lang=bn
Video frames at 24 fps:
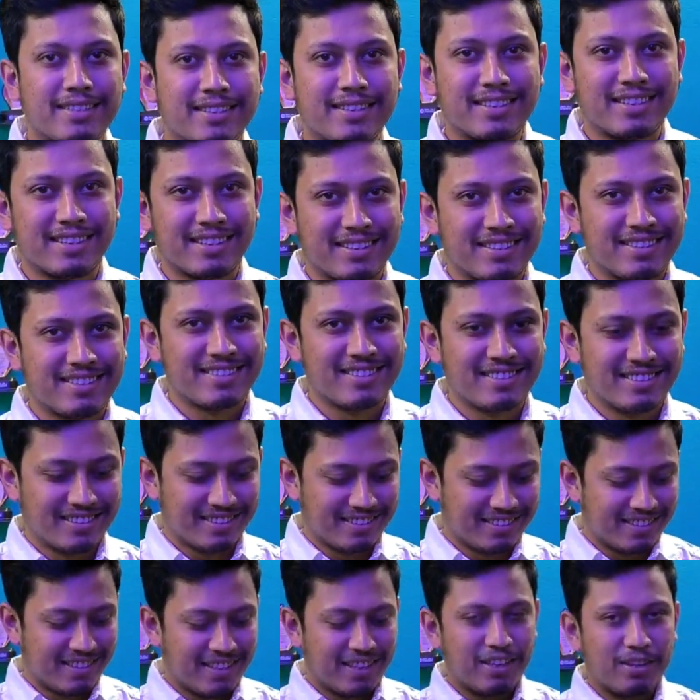এসেছি
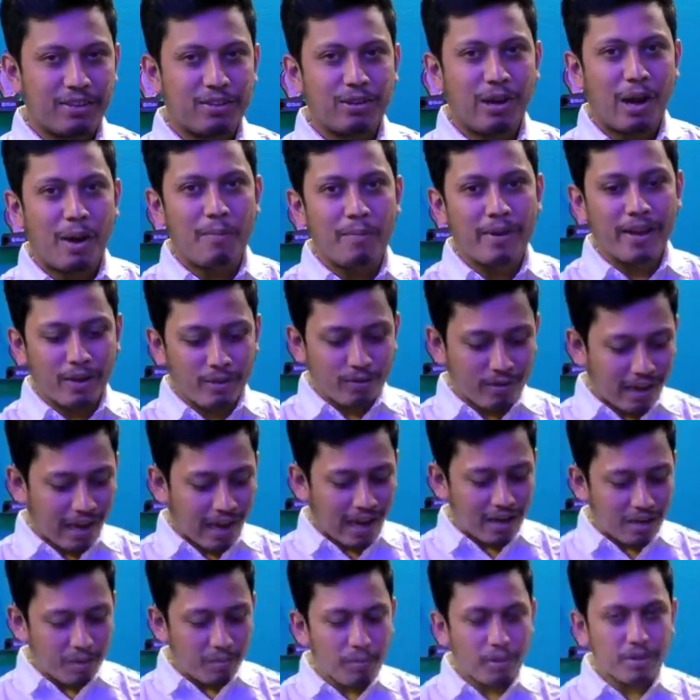তো আমরা এখন
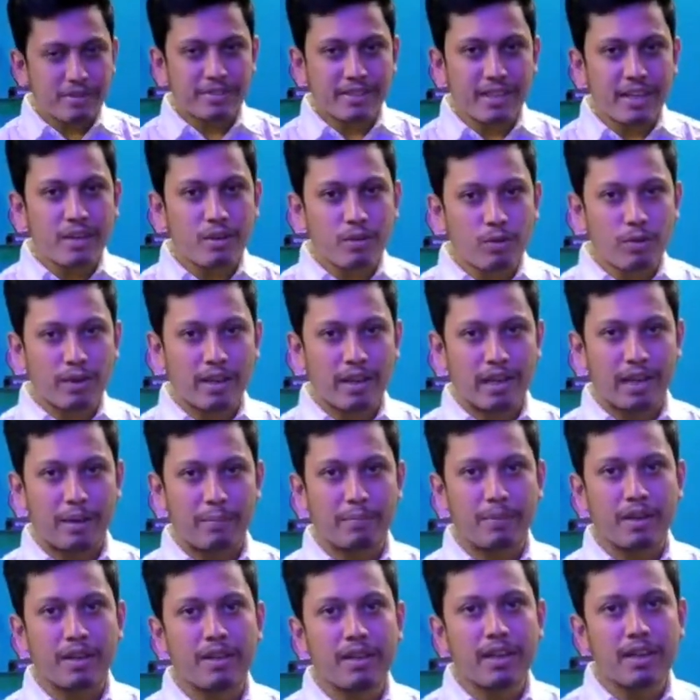আনবক্সিং করে
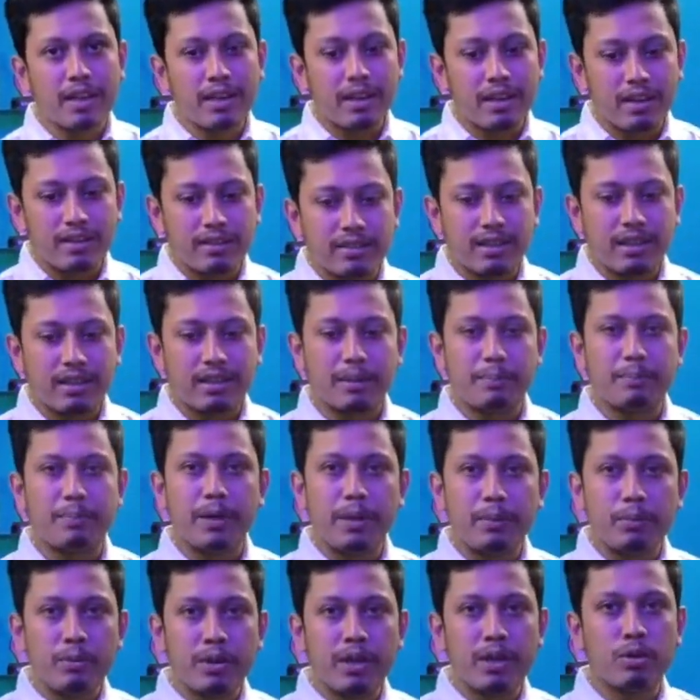আপনাদের যাতে
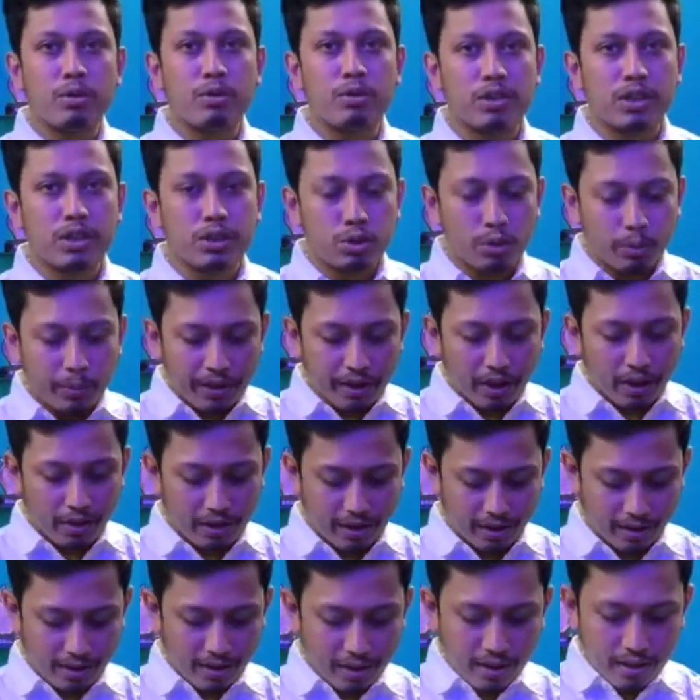প্রিভিউ করতে সুবিধা
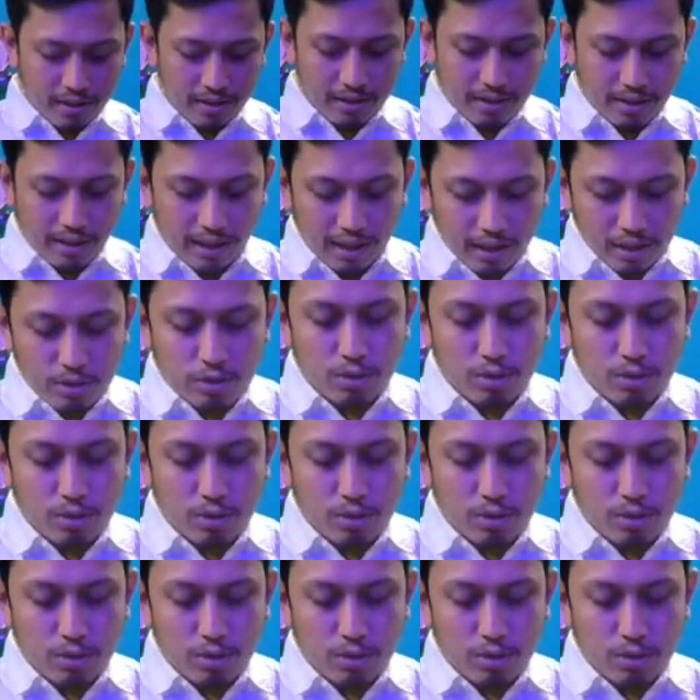হয় তার